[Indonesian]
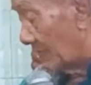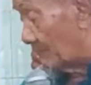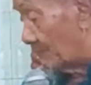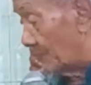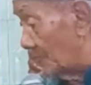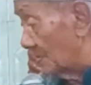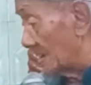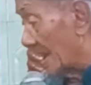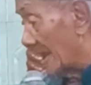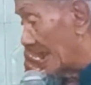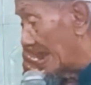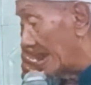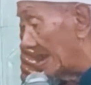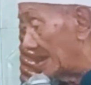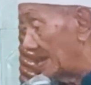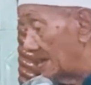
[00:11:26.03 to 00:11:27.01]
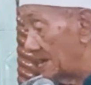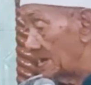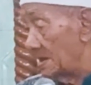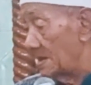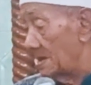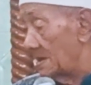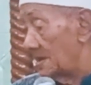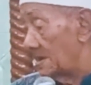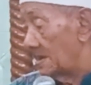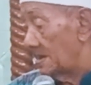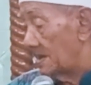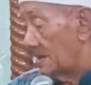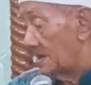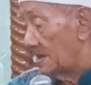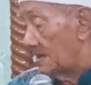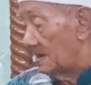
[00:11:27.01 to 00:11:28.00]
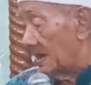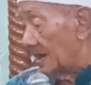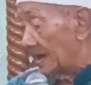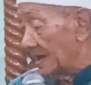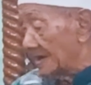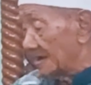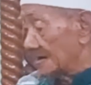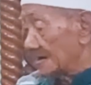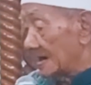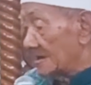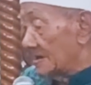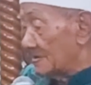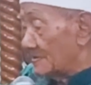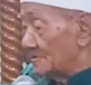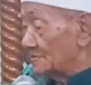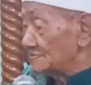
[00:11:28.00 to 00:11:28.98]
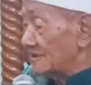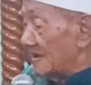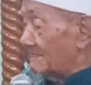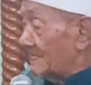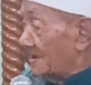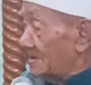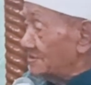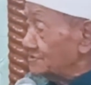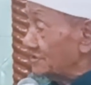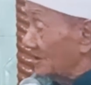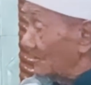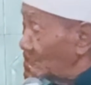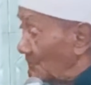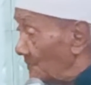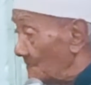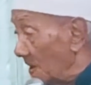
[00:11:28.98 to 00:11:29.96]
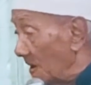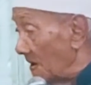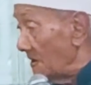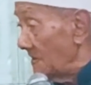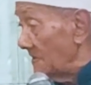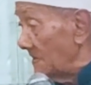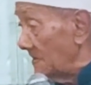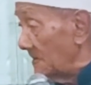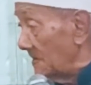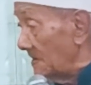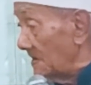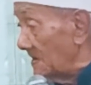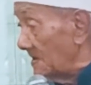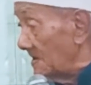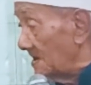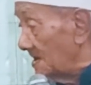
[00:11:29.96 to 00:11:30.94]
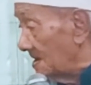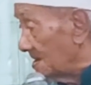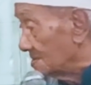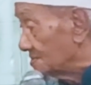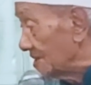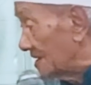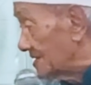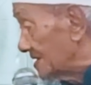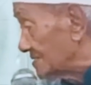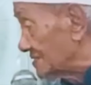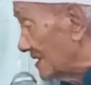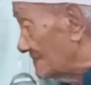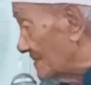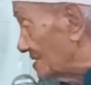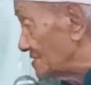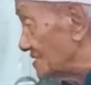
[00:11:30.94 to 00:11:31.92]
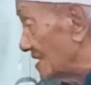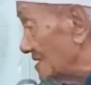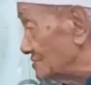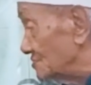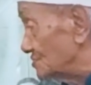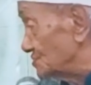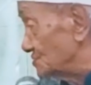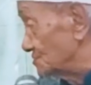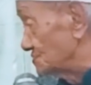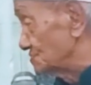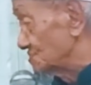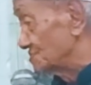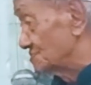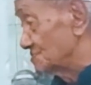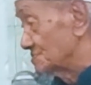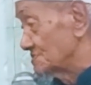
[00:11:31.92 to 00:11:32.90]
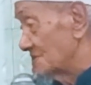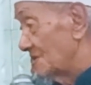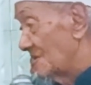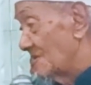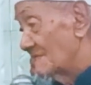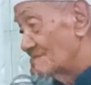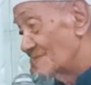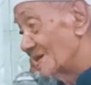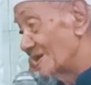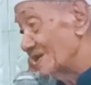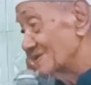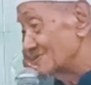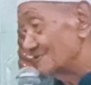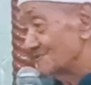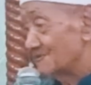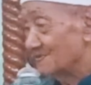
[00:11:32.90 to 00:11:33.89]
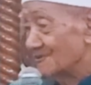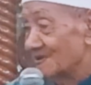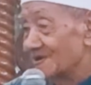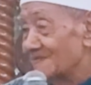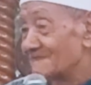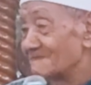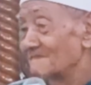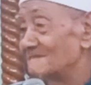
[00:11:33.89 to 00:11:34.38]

bebunga ini kon tak main sewu mah. Saya kita mai satu meneh duduan